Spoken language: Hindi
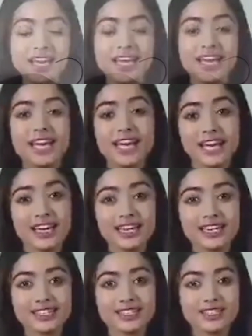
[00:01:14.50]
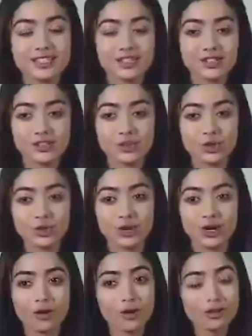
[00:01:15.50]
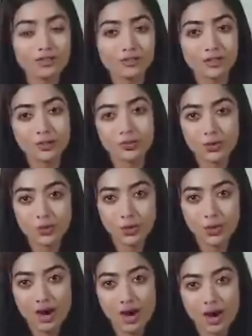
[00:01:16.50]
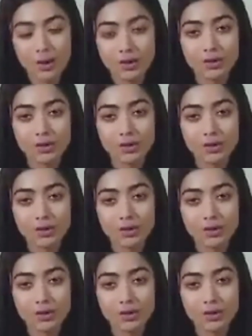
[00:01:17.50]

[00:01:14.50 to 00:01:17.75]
नंबर चार रश्मिका मंदाराम रश्मिका और